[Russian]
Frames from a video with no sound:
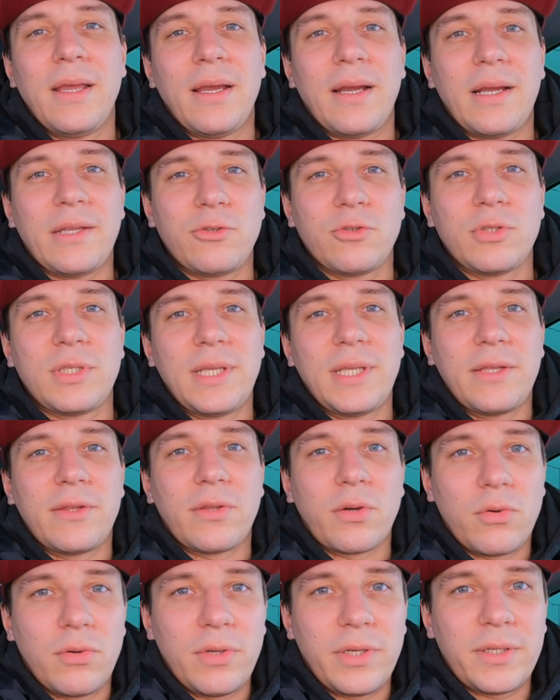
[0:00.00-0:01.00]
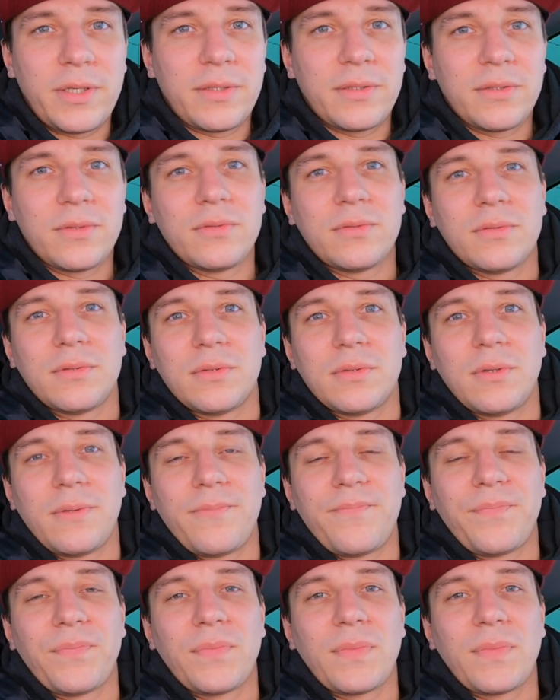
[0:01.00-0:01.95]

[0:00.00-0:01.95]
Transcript: Хочу снять ролик о